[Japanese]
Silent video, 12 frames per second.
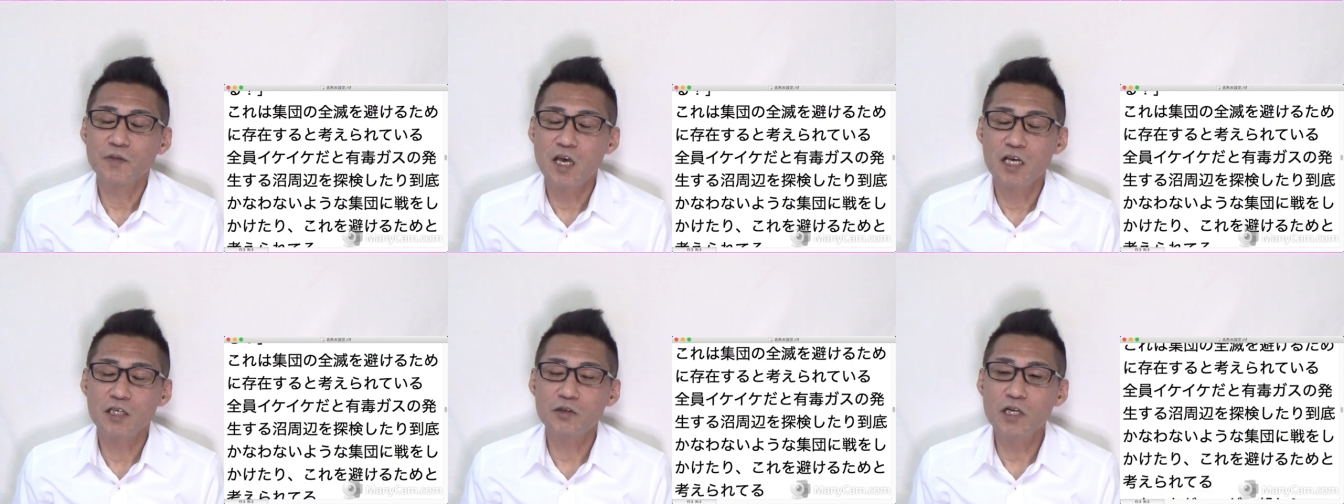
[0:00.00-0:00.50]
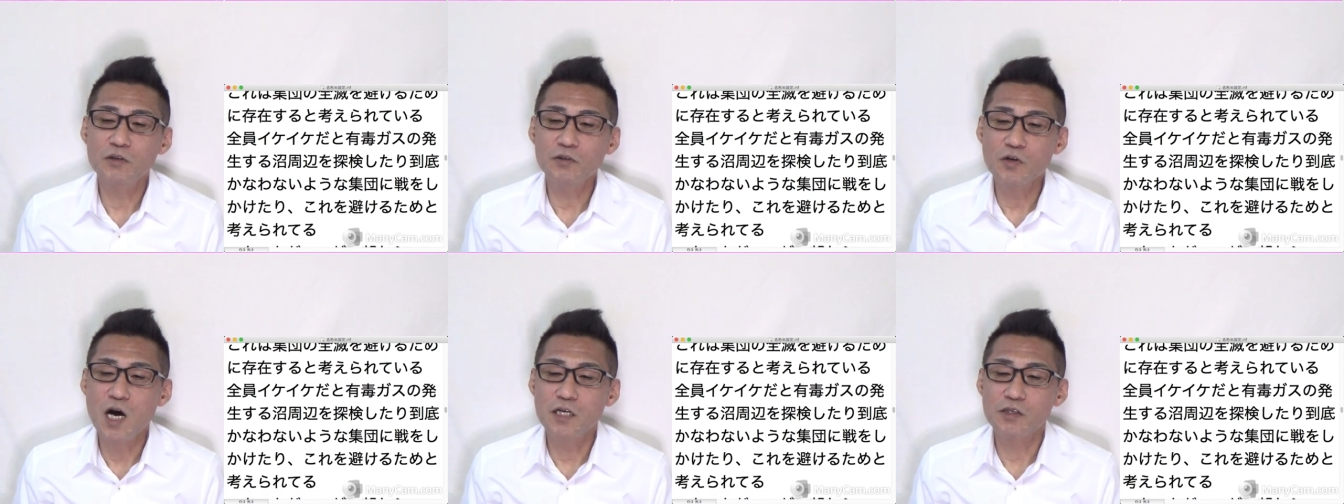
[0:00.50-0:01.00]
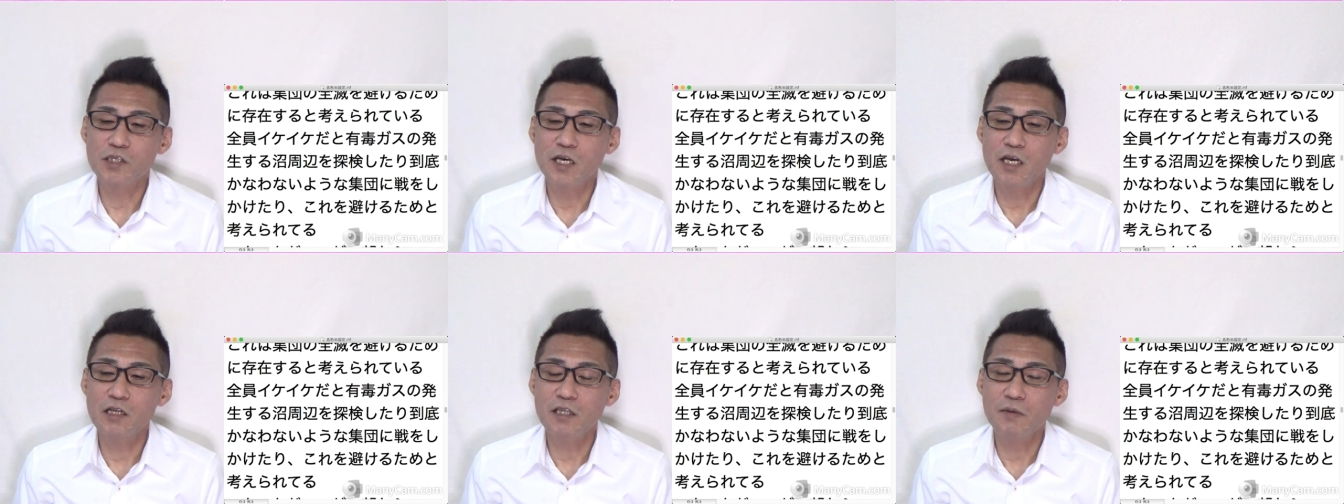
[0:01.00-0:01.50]
えー、そんなことをあの、避
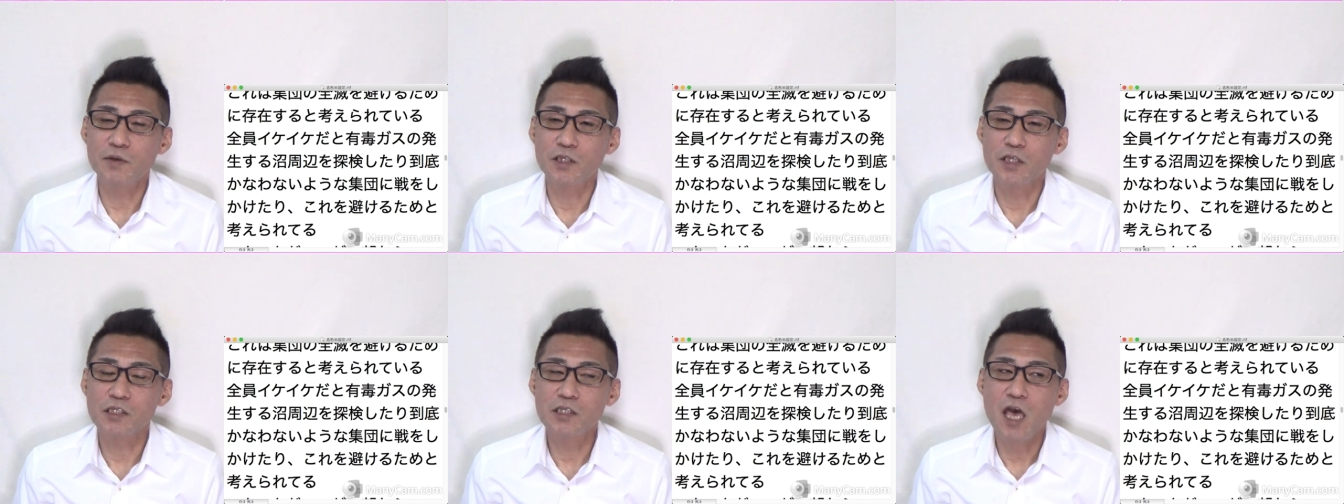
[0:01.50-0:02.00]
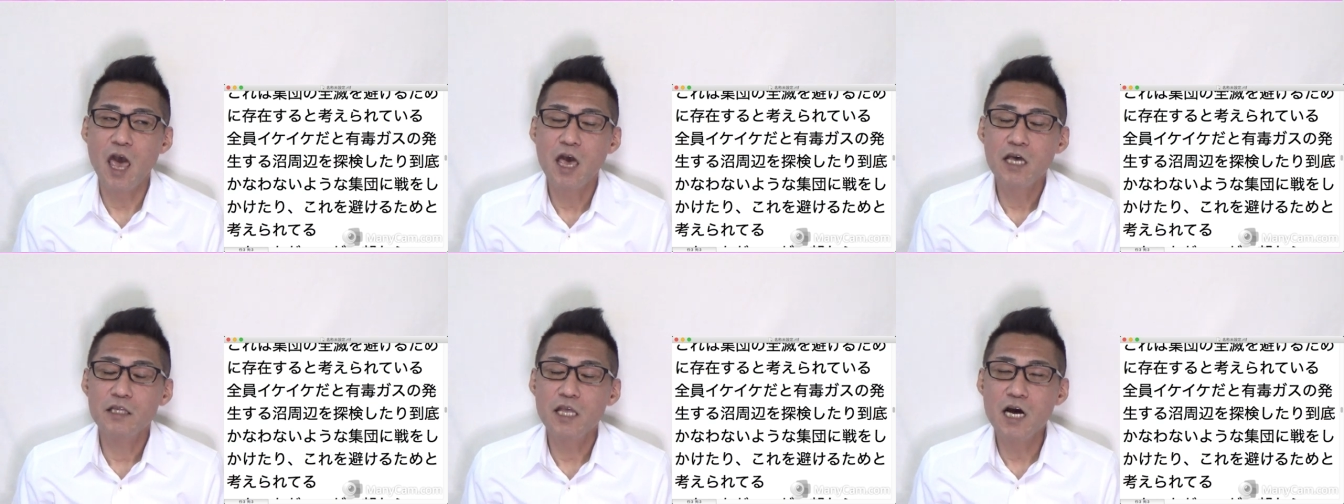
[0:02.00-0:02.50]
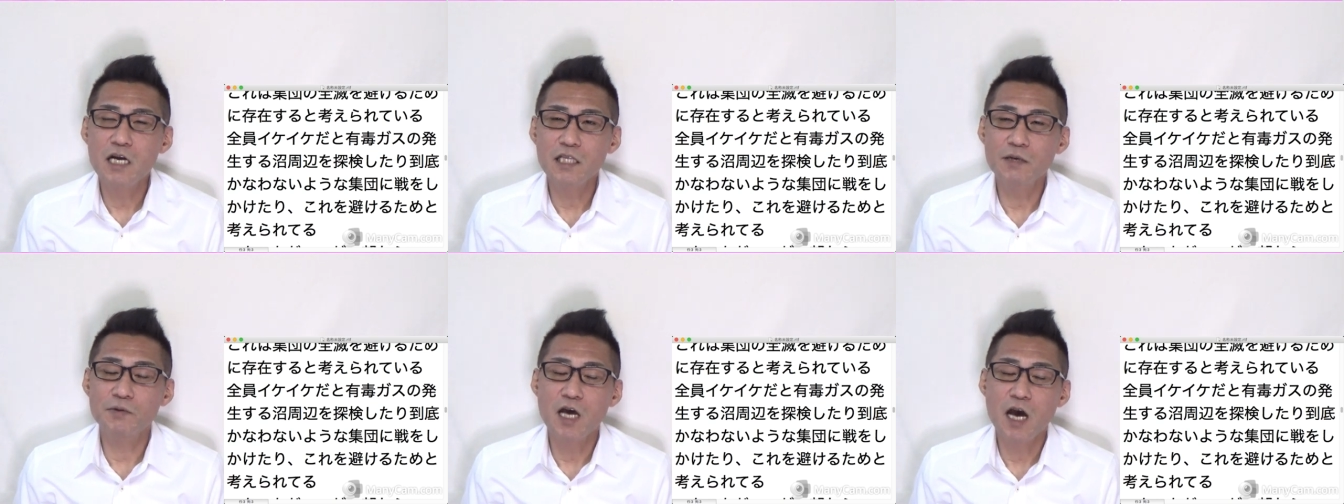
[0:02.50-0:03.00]
けるためにですね、
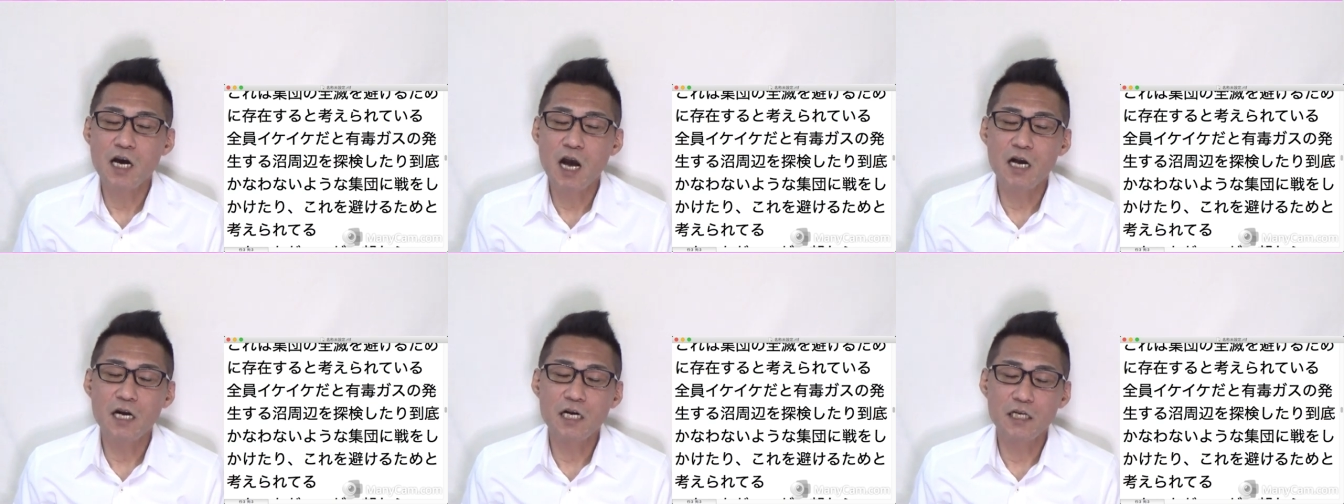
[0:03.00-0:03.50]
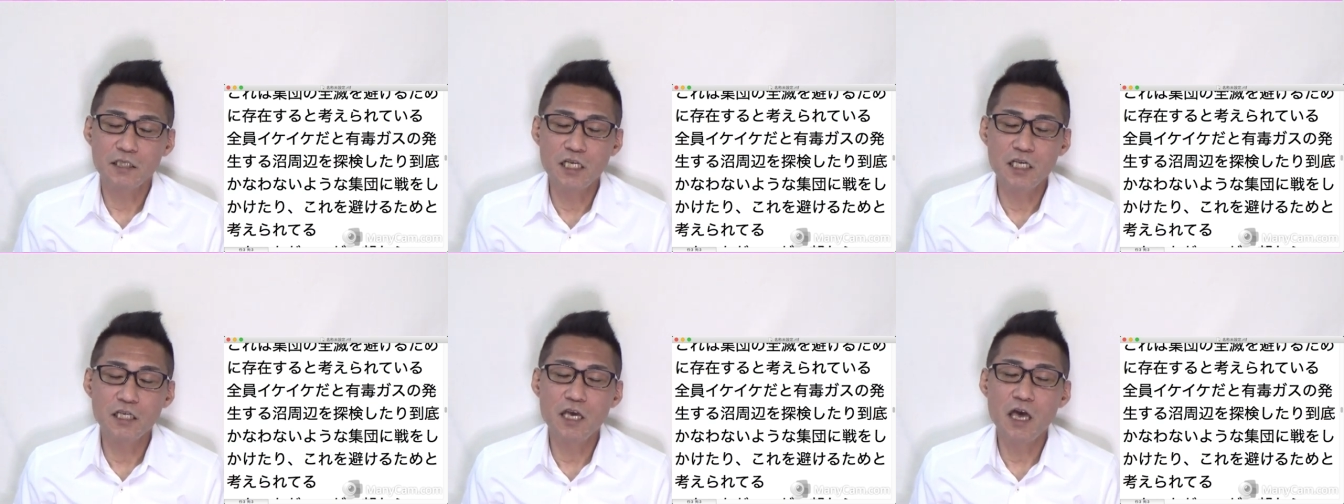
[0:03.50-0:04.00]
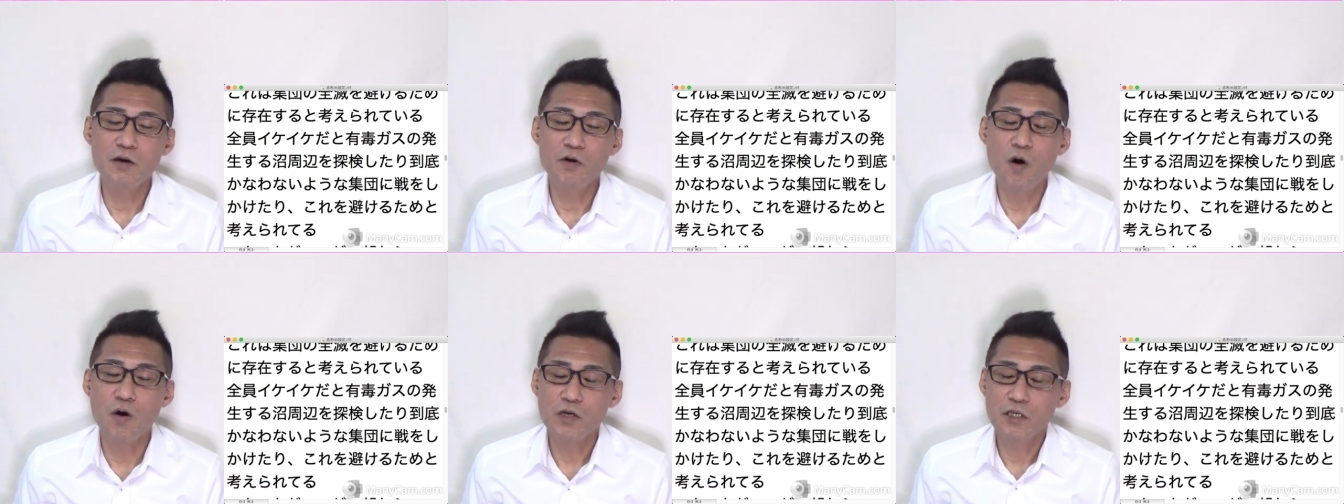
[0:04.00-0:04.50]
ネガティブな人間
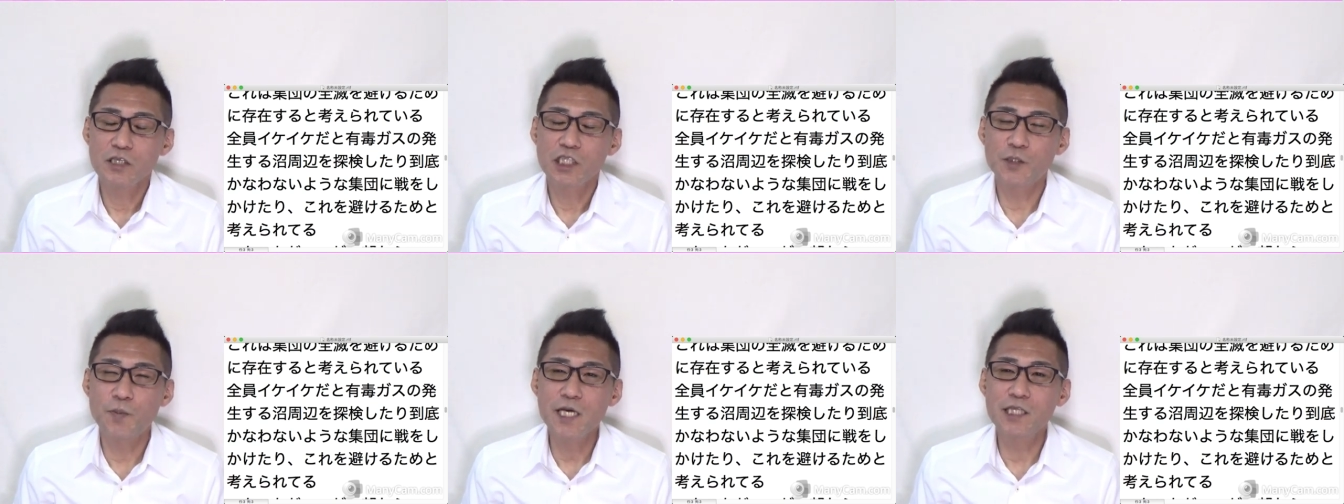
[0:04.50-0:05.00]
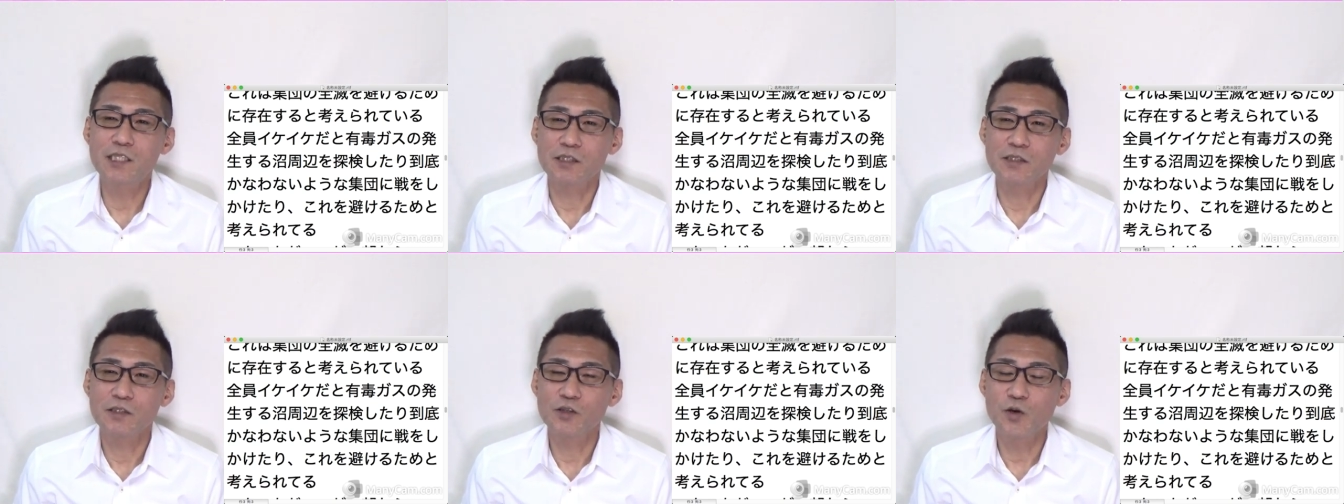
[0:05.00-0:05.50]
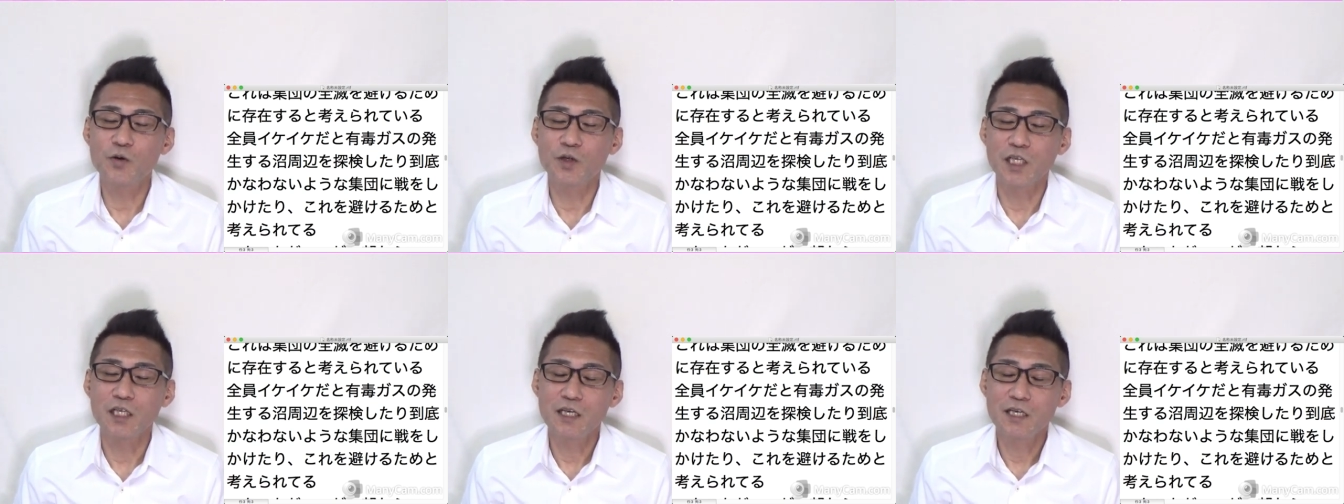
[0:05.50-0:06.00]
をスパイスのよう
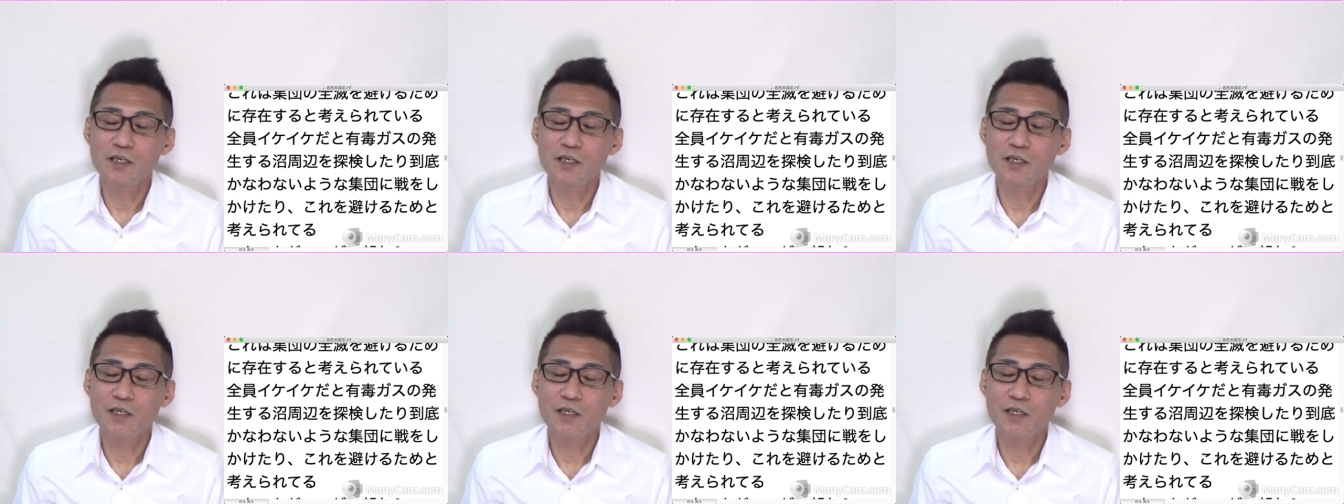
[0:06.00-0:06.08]
に、